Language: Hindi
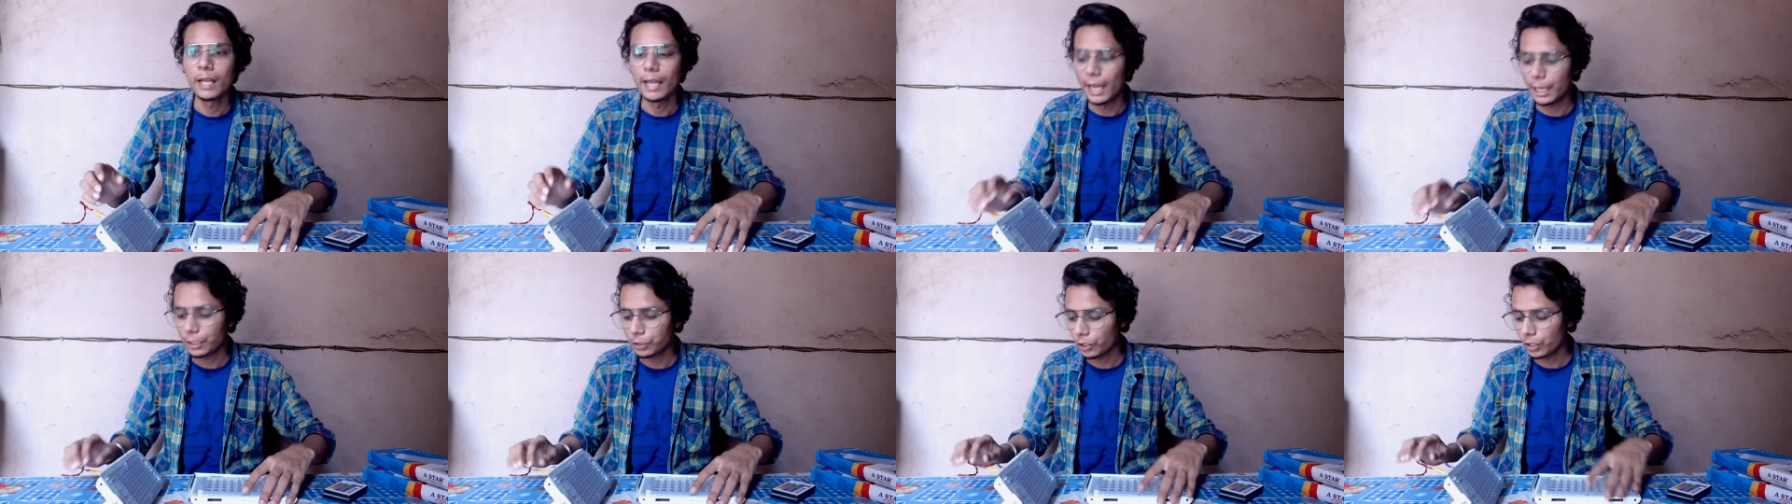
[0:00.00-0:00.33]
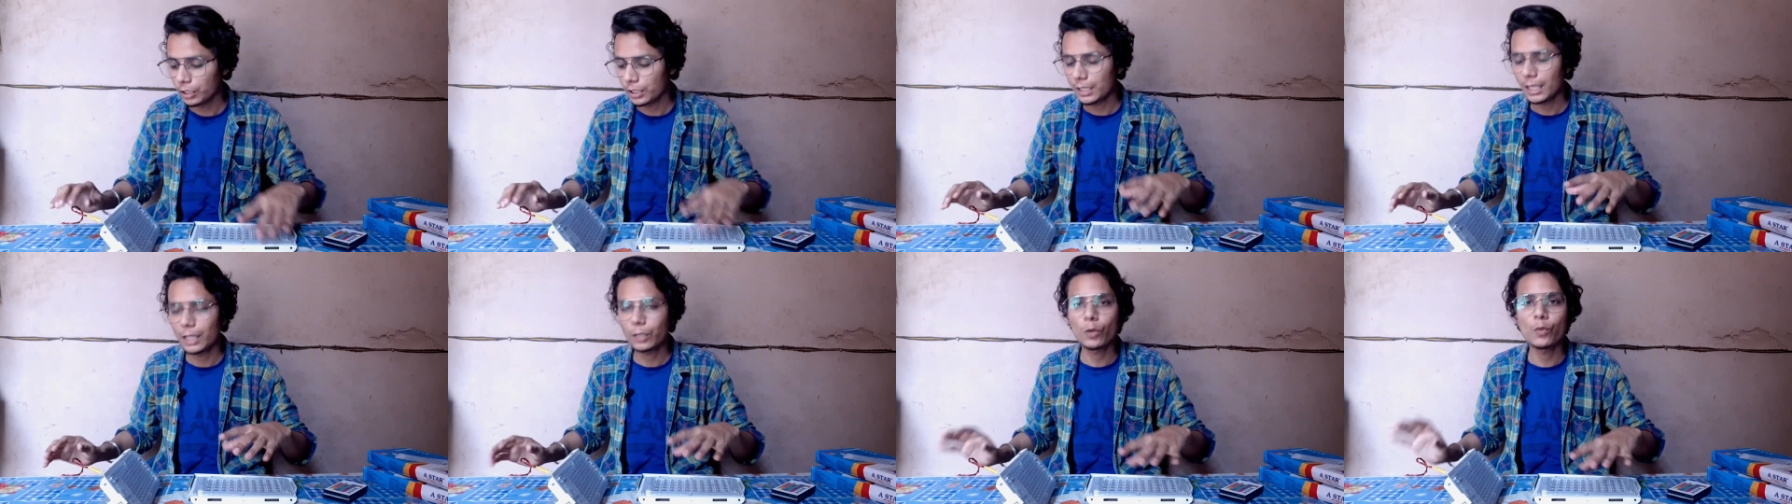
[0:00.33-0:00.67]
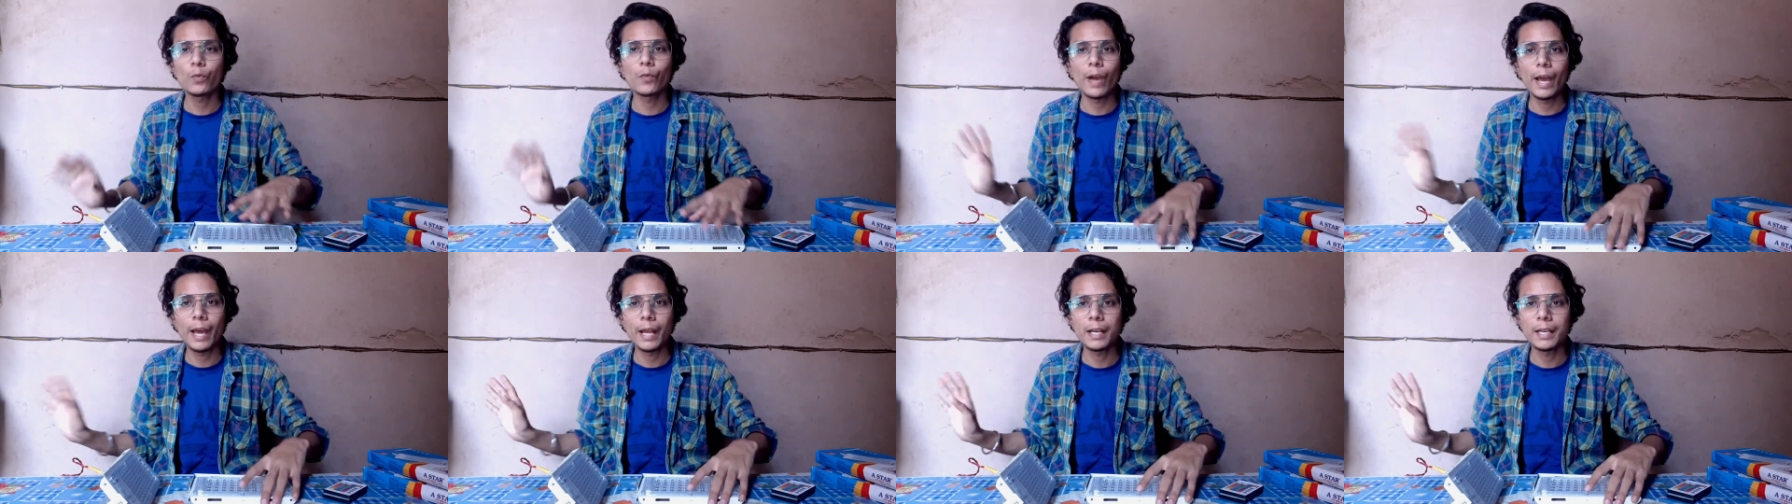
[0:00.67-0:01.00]
एक्चुअली इसके साथ
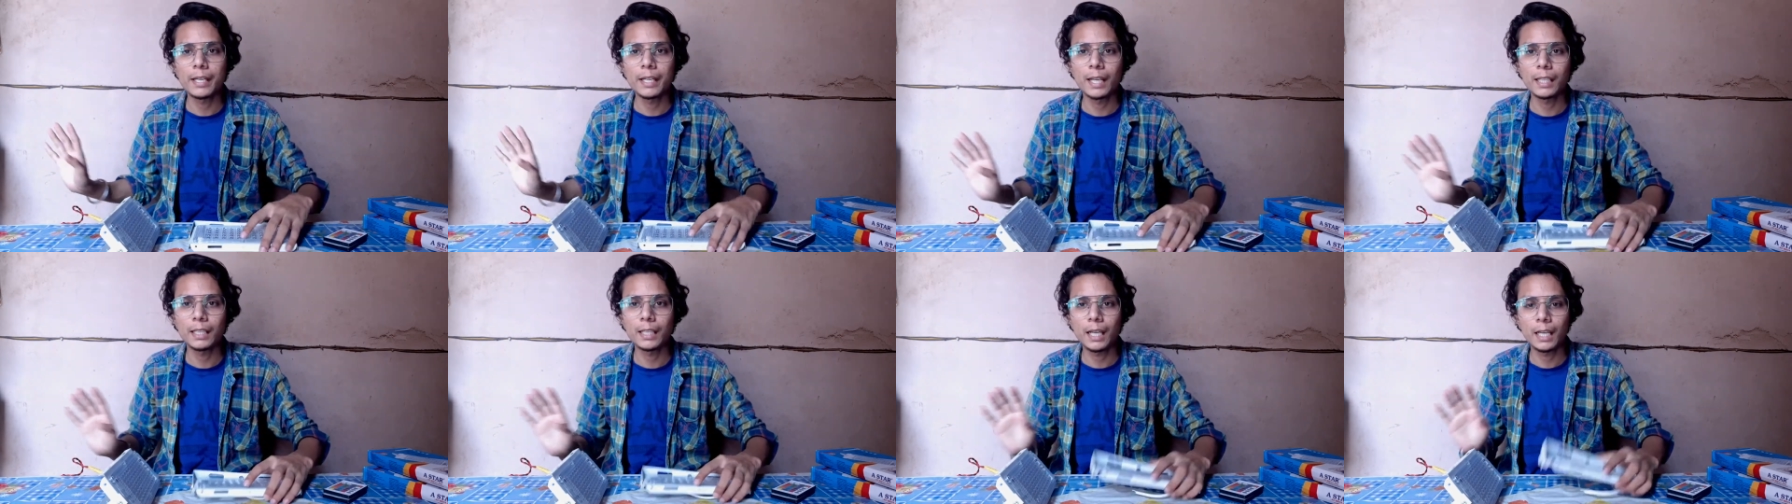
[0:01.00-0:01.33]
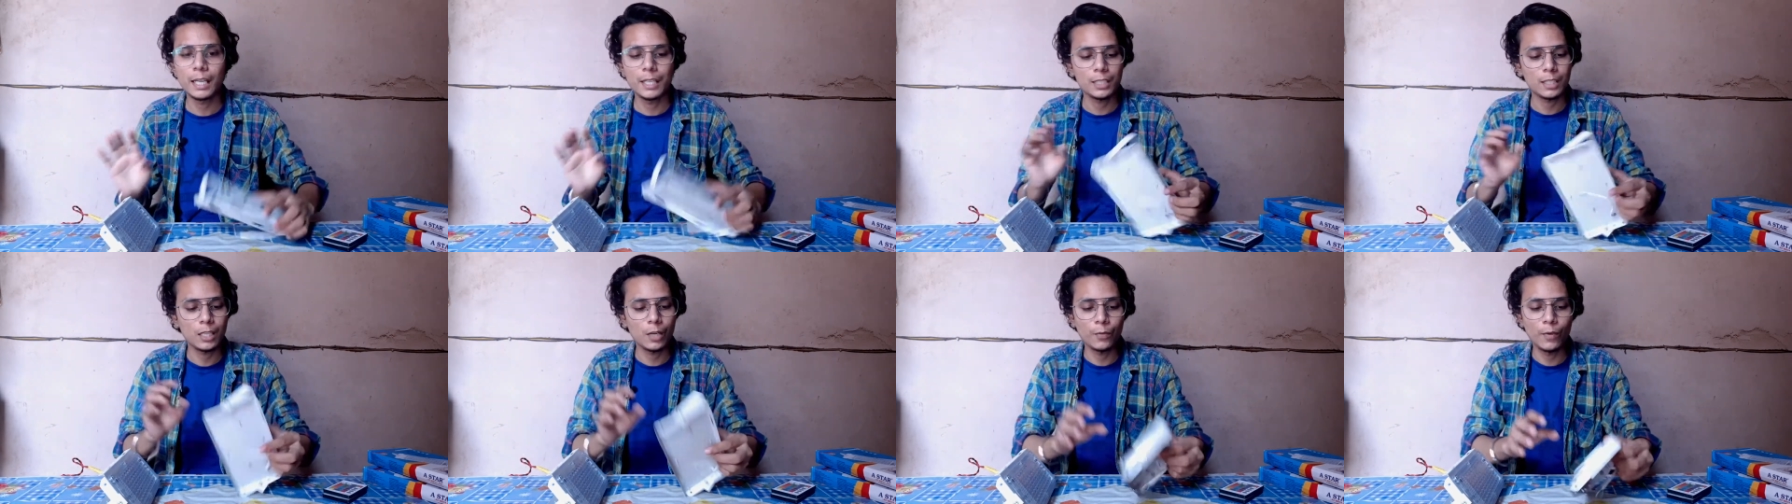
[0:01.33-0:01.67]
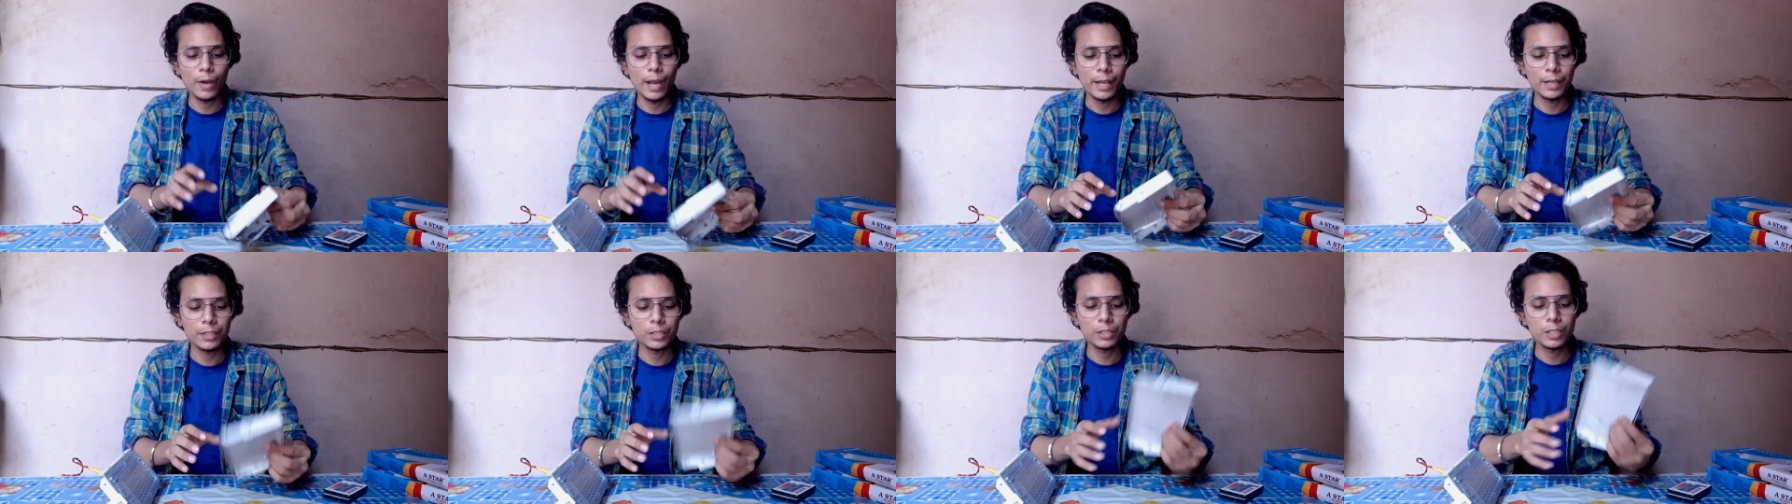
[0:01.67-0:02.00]
कोई वायर नहीं आता इसका
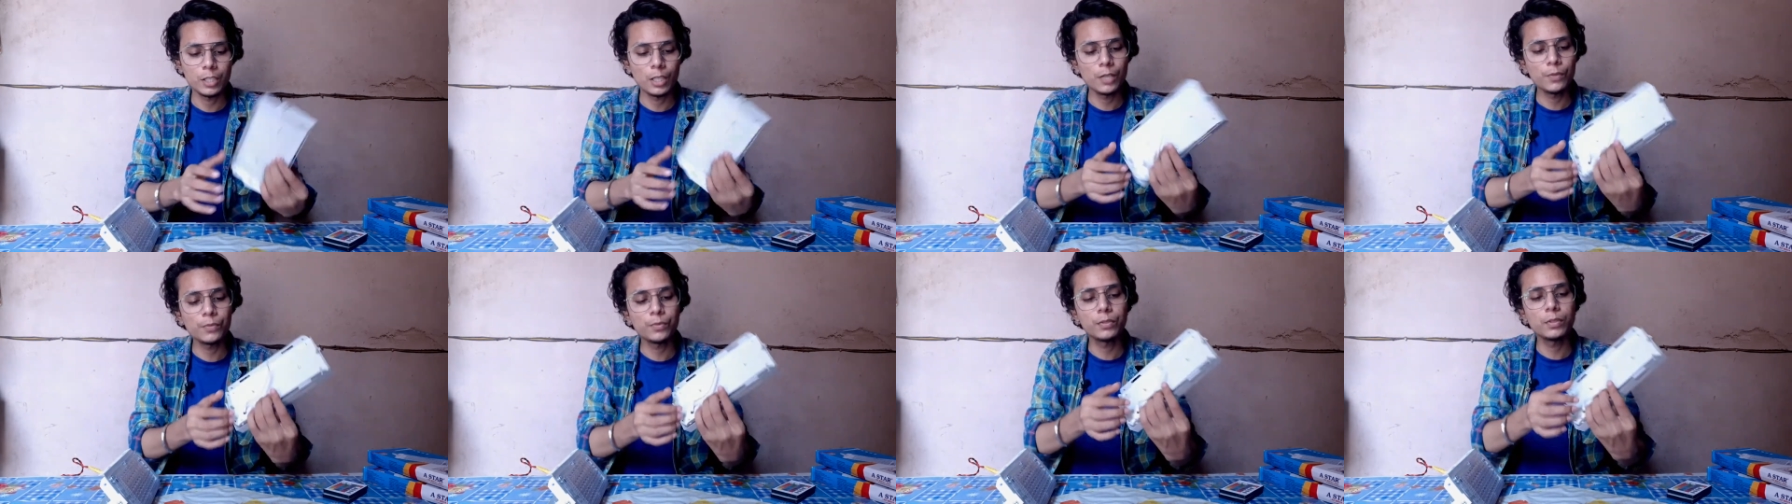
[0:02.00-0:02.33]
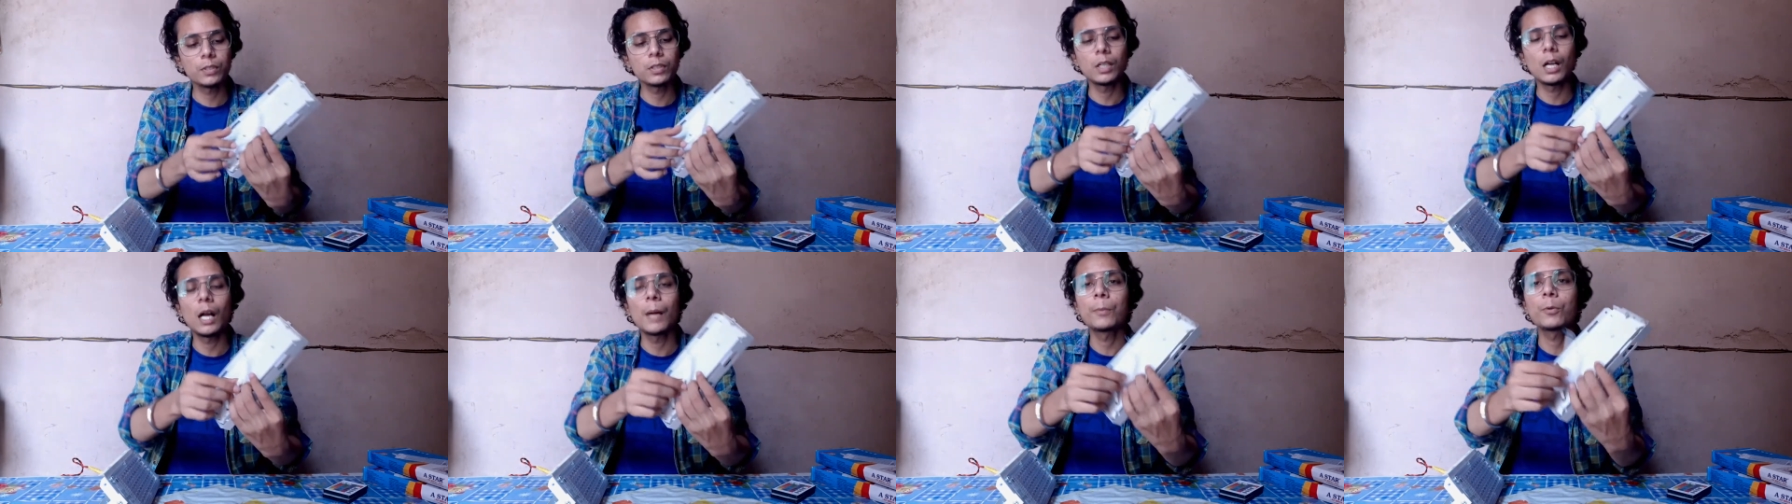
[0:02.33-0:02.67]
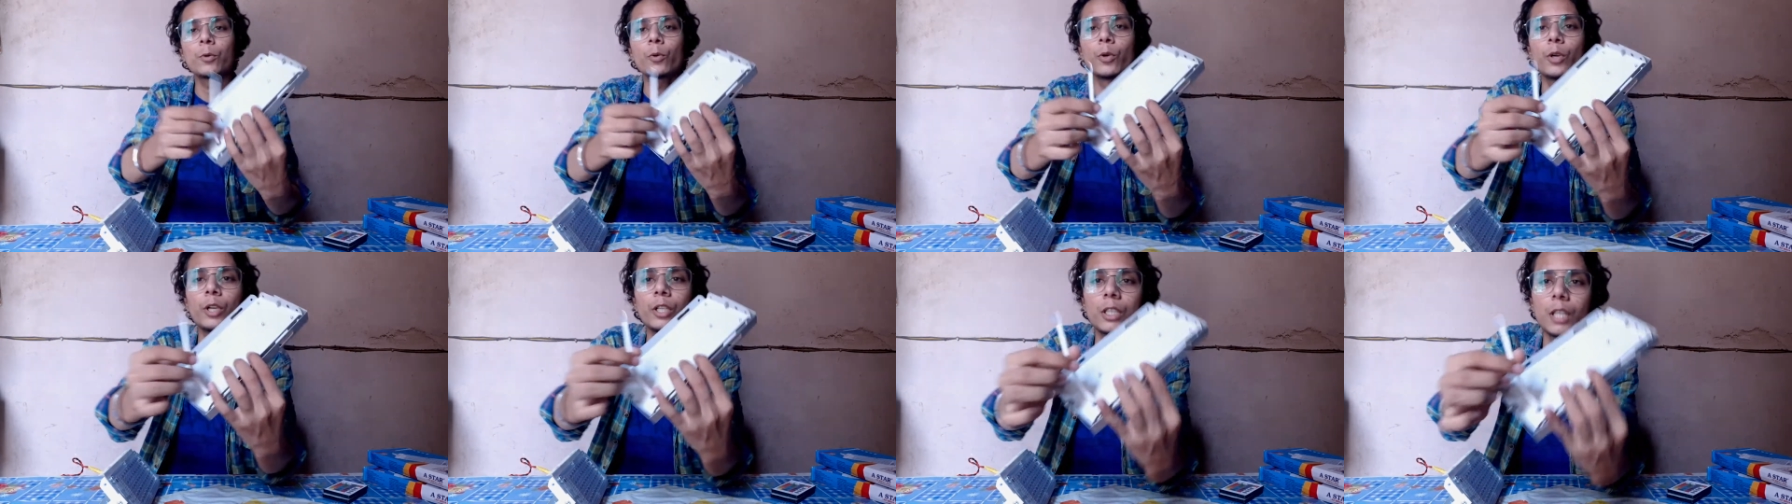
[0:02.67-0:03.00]
वायर सिर्फ
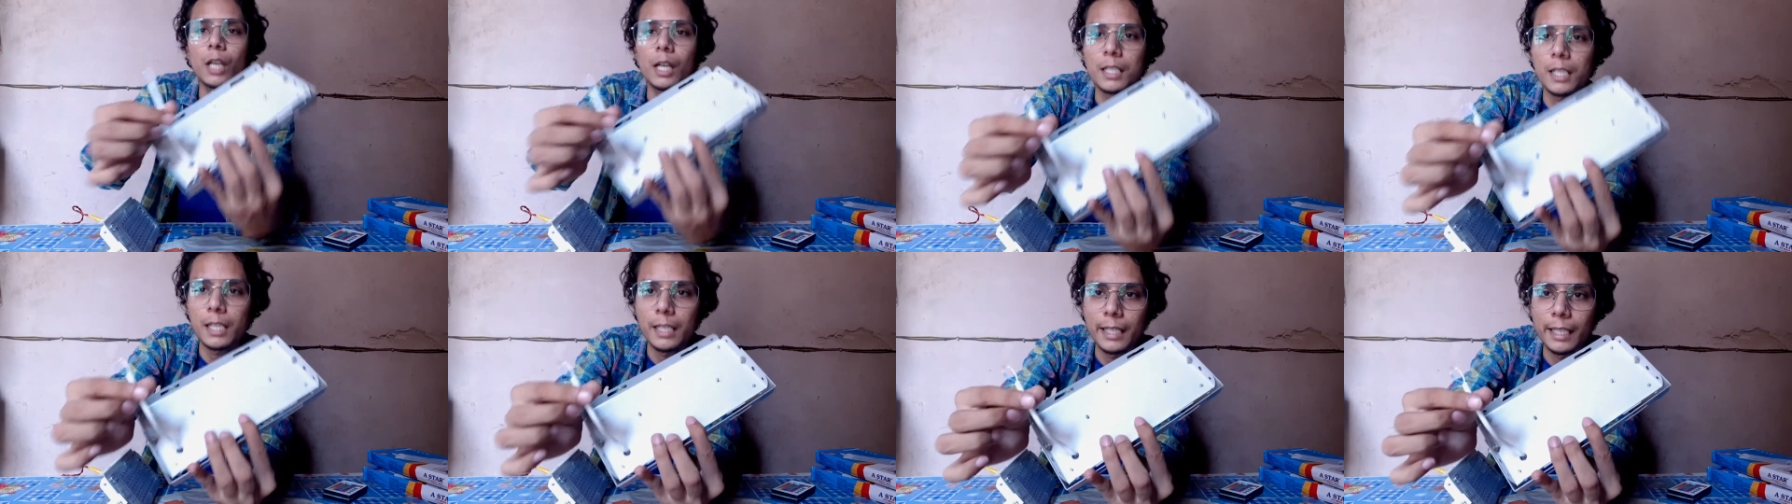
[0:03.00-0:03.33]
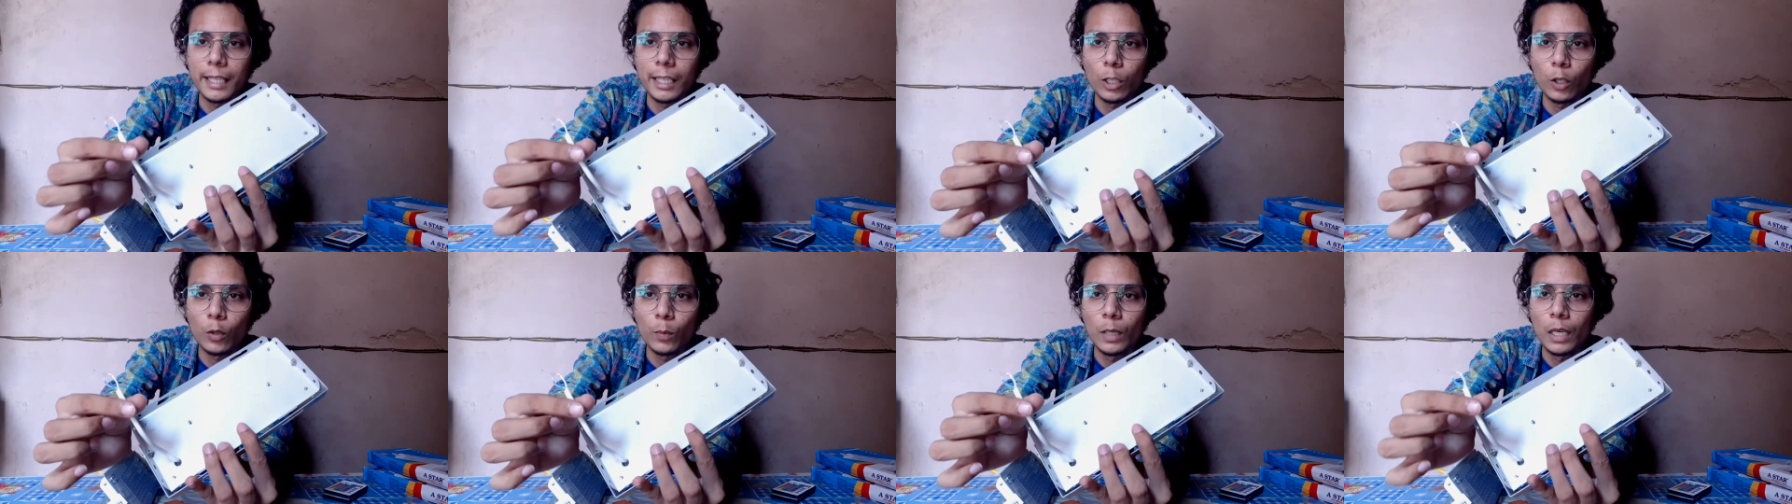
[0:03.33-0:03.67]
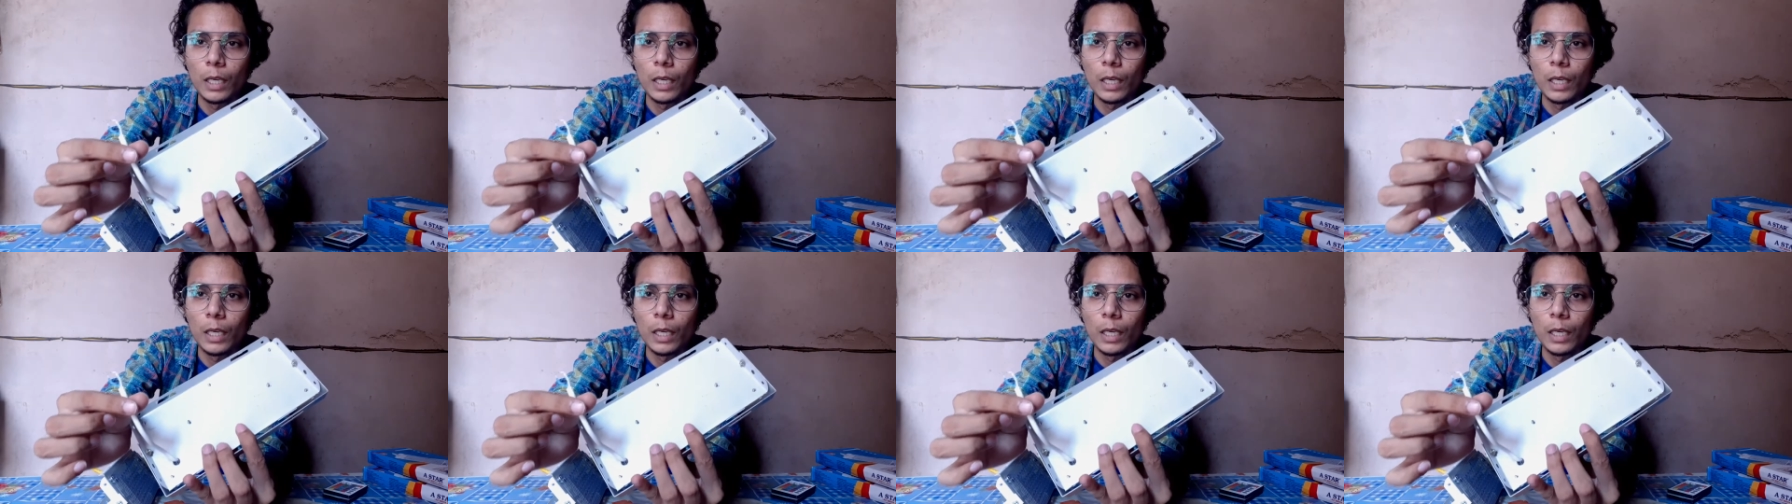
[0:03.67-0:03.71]
आपको इतना सा देखने को